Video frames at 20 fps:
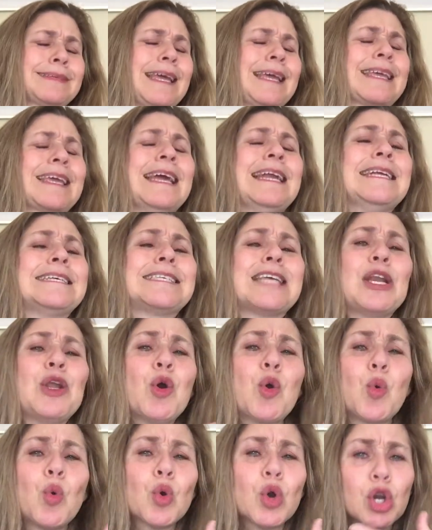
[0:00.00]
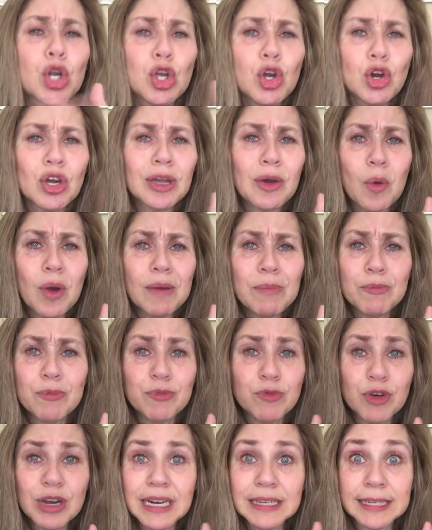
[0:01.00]
es que ni se le ocurrió que Juan
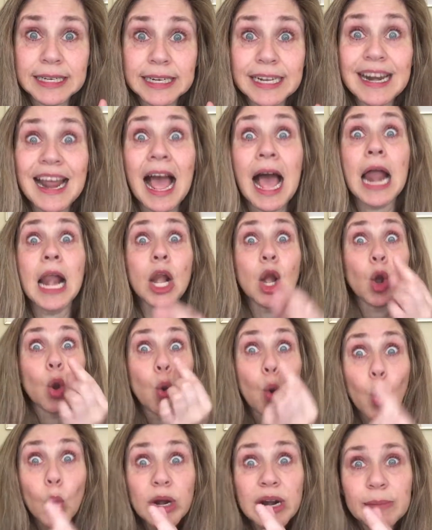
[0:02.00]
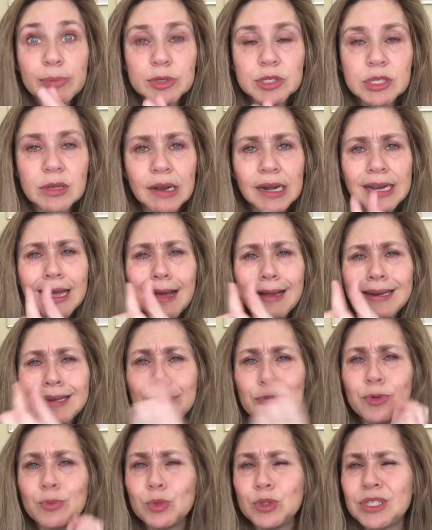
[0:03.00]
fuera a tener alguna posibilidad,
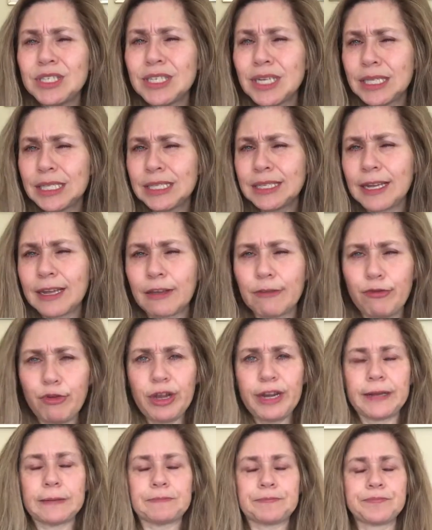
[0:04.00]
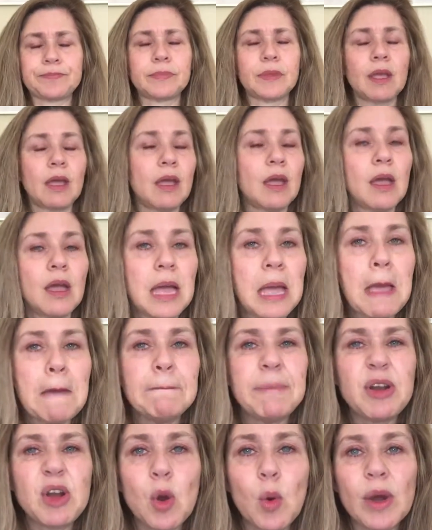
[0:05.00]
ni por muy chiquitita que fuera.
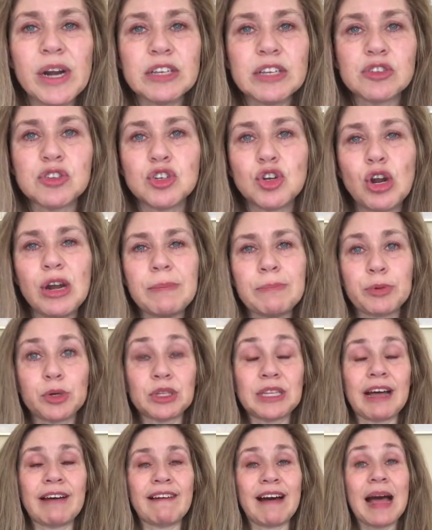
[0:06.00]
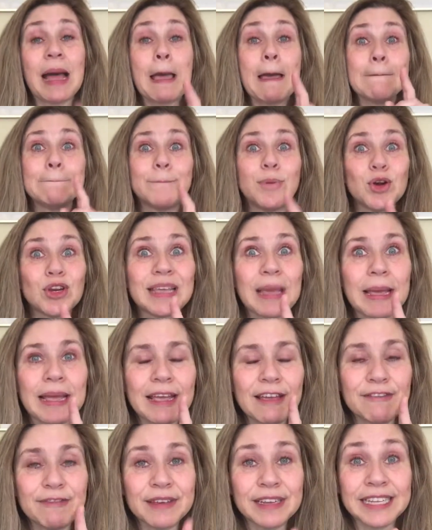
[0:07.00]
Pero a Juan eso no le importaba,
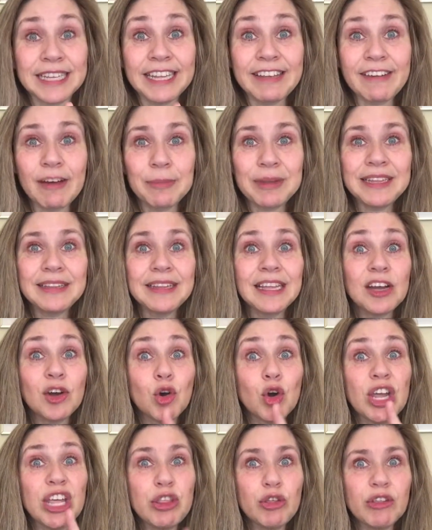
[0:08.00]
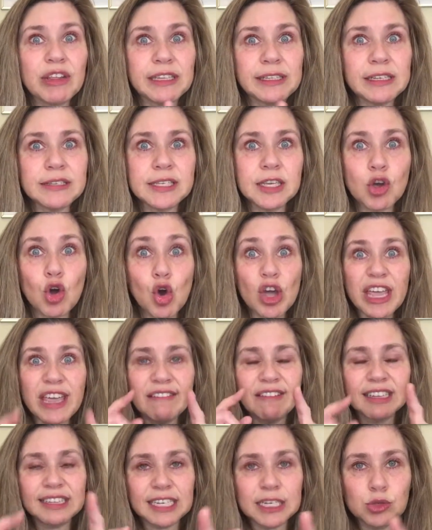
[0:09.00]
porque efectivamente Oído de Tísico
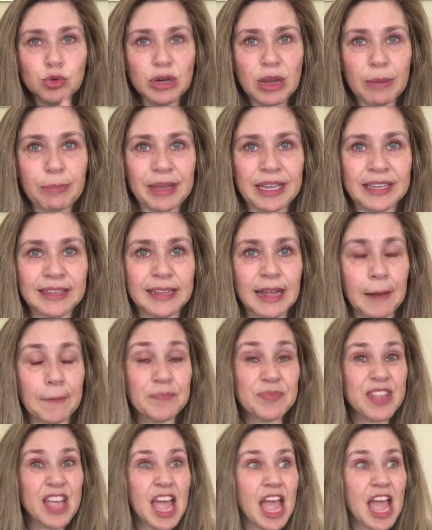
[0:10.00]
iba tras una pista.